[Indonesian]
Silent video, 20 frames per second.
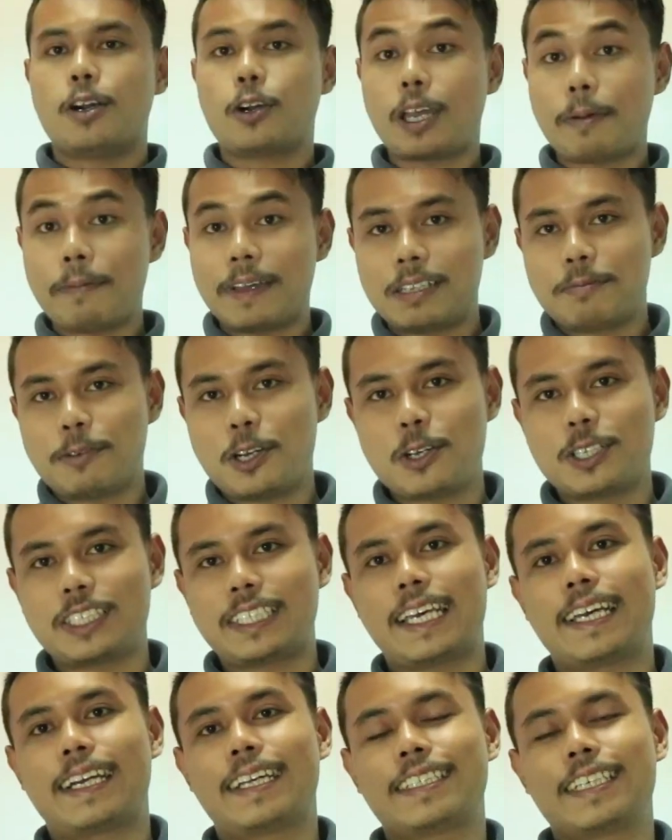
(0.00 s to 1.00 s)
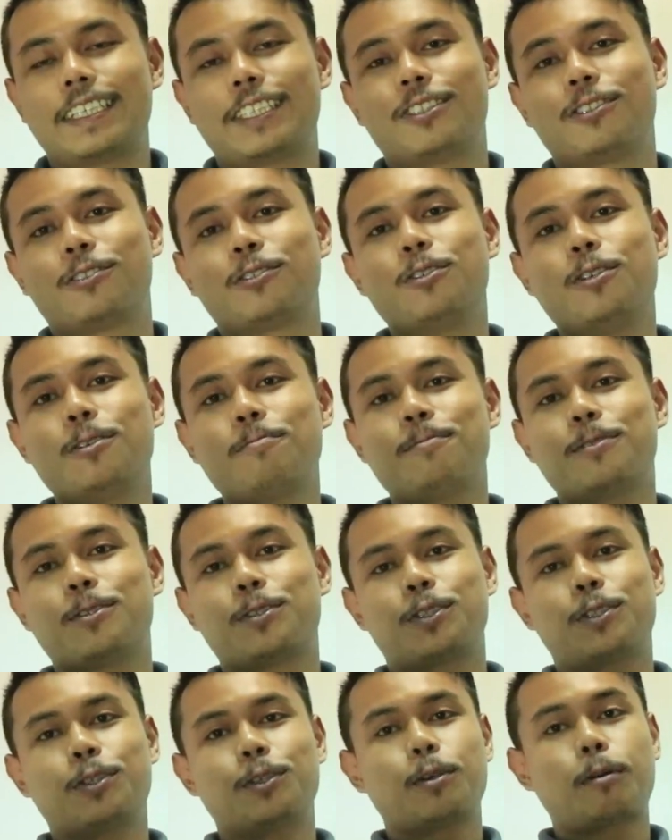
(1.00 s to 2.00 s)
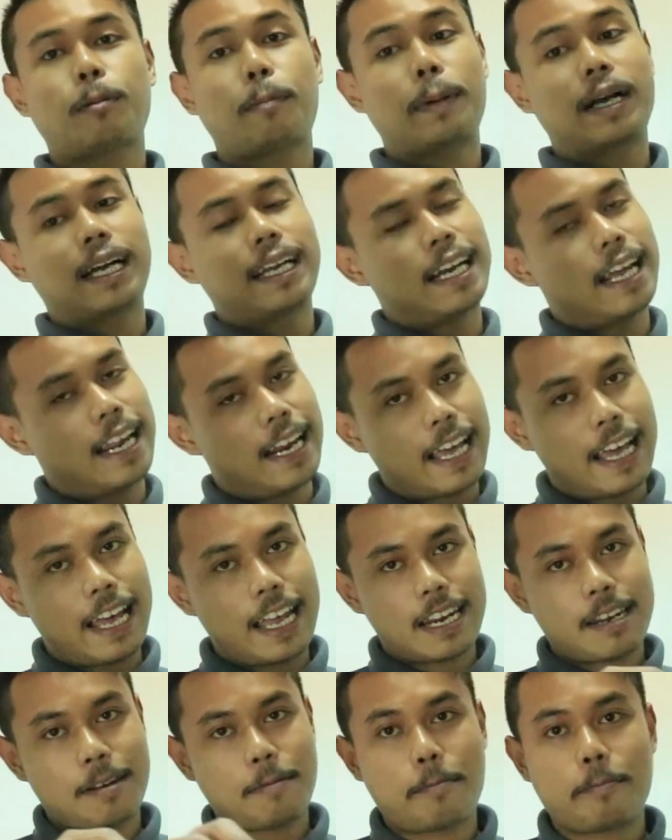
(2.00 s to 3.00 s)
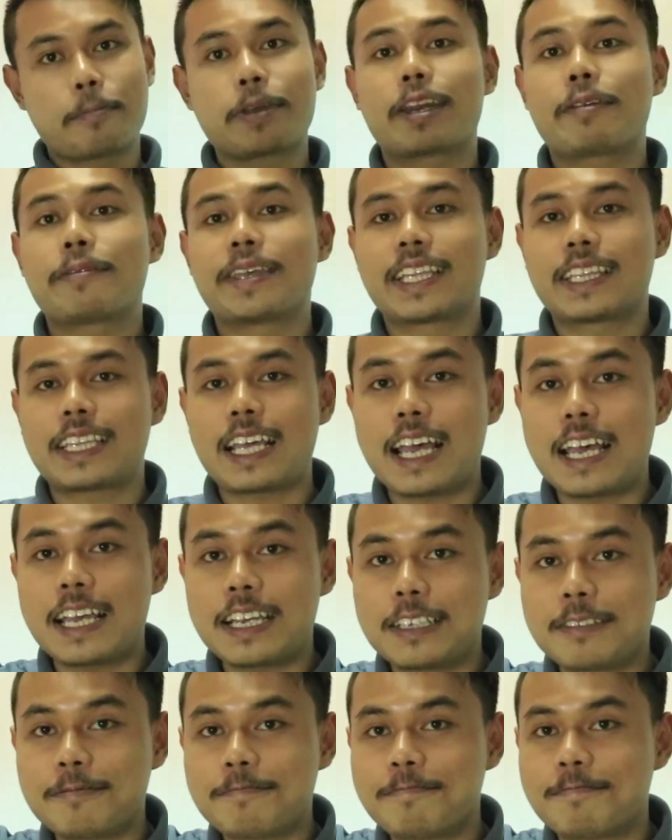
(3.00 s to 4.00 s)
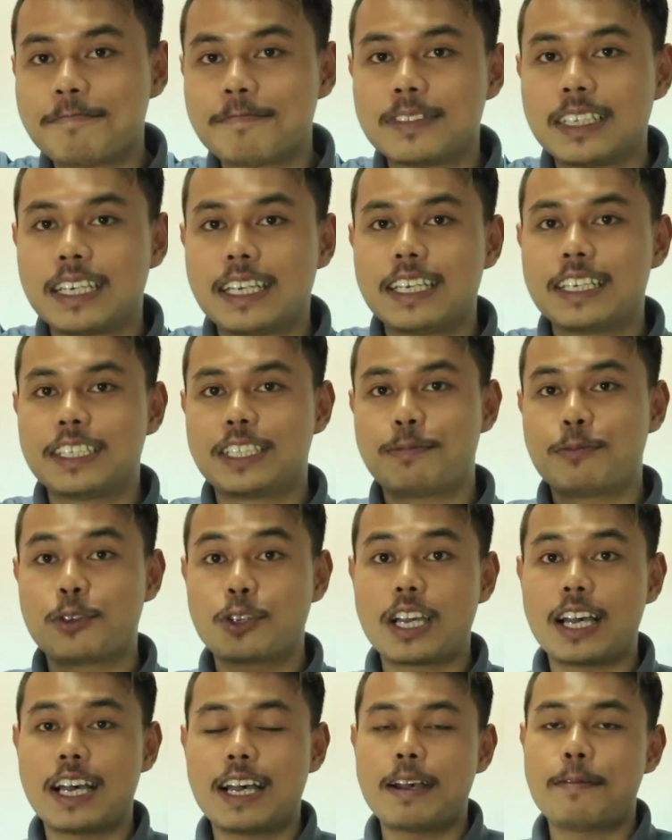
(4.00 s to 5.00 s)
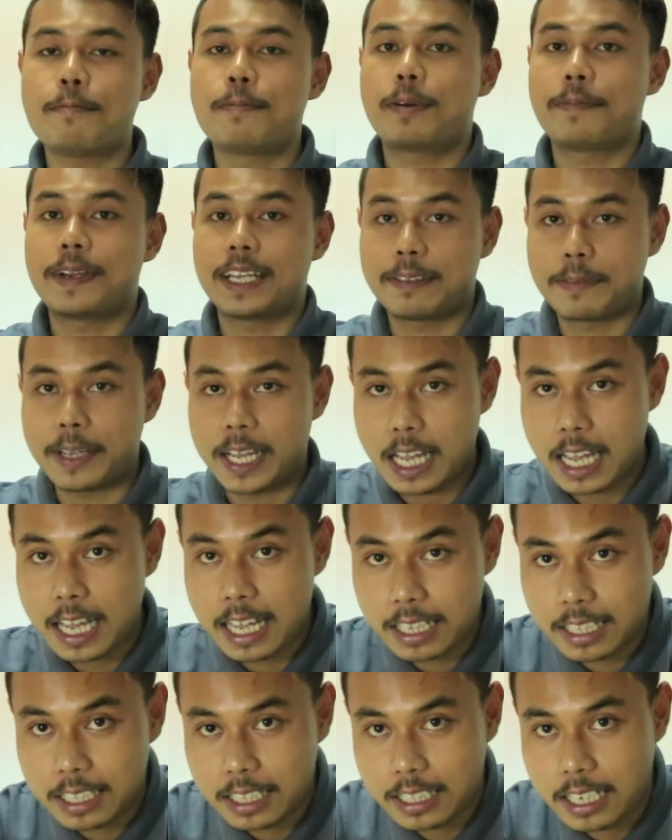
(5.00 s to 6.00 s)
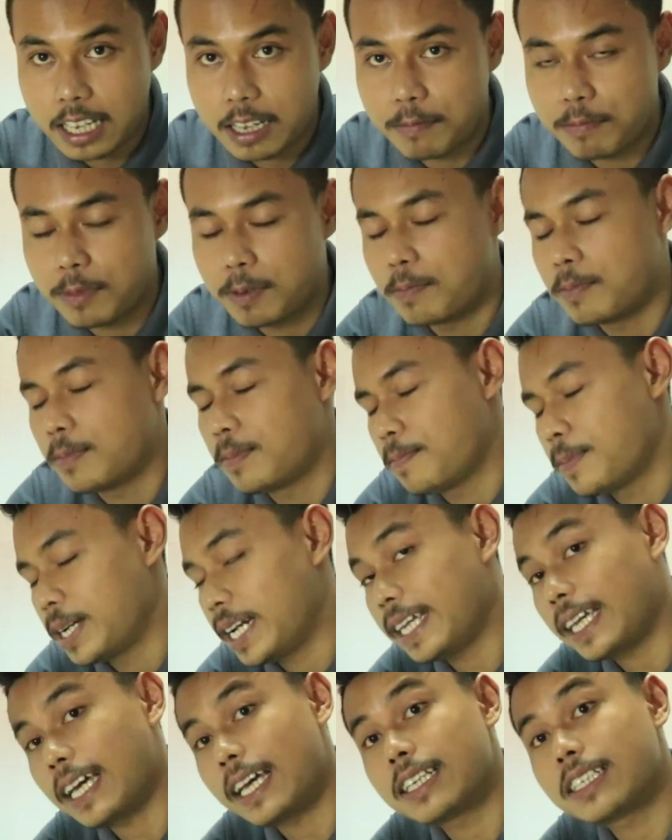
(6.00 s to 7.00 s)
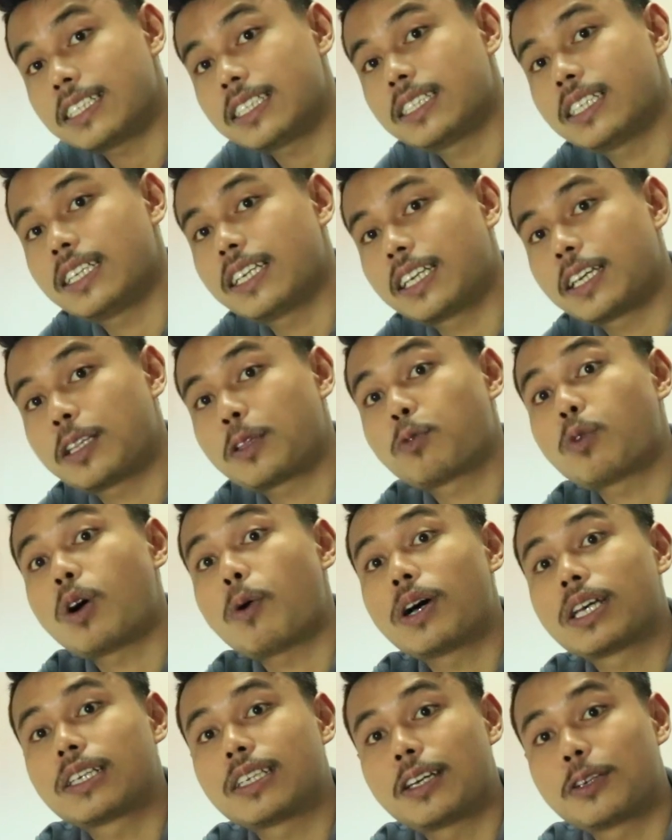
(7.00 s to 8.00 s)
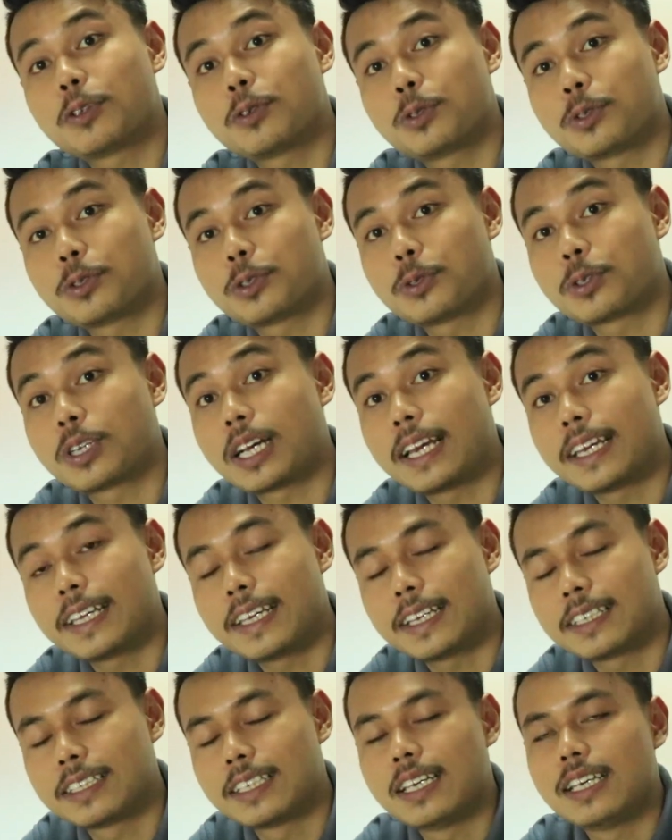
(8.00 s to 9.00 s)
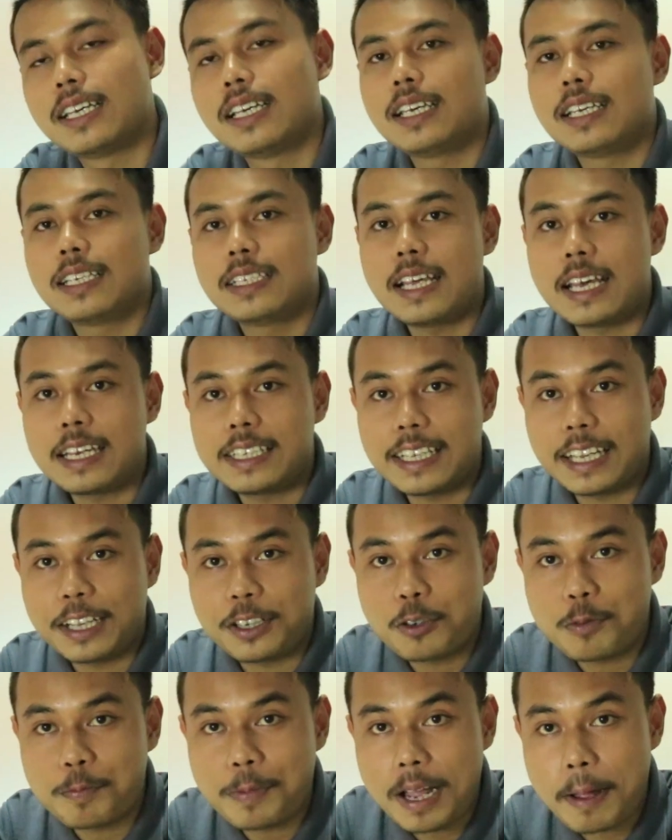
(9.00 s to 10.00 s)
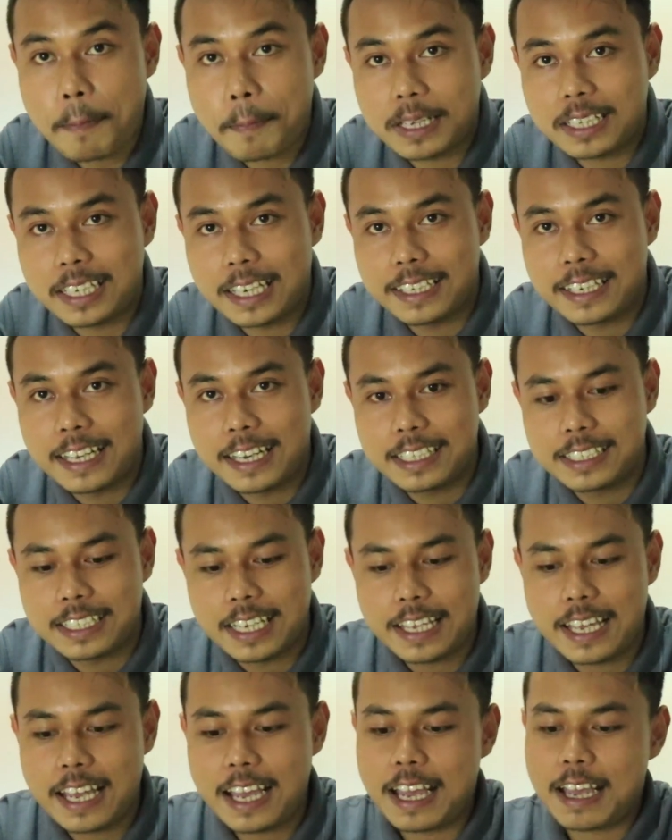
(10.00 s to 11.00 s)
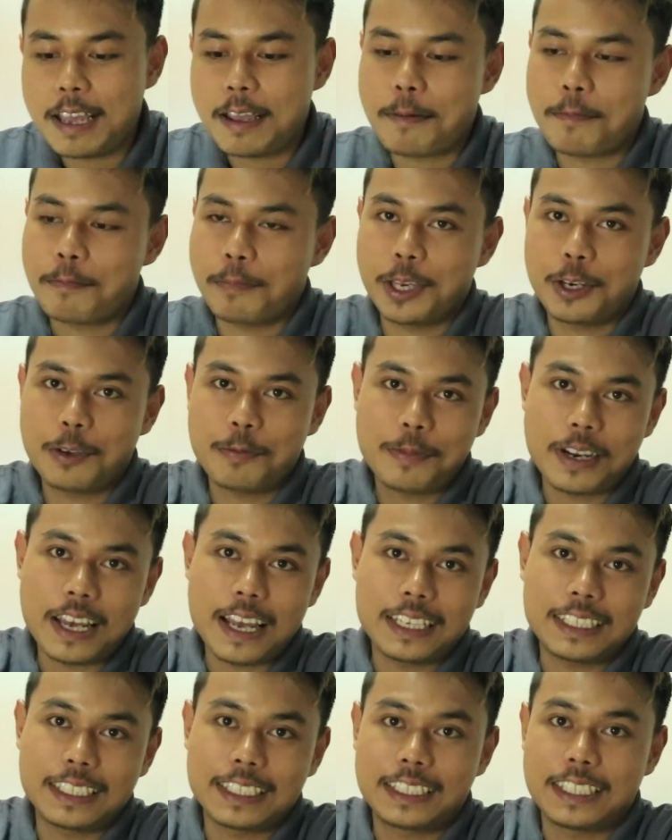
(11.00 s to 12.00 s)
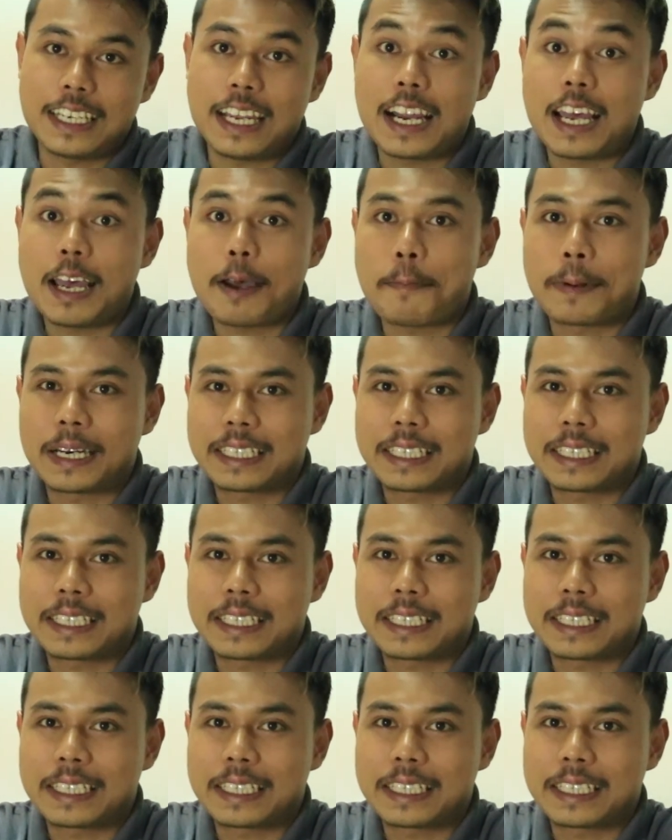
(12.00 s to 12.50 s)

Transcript: Oke Mas Bro, saya rasa cukup untuk pengenalan Bir Bintang. Semoga bermanfaat dan memberikan sedikit wawasan untuk kalian. Dan jangan lupa pesan dari saya, minumlah secara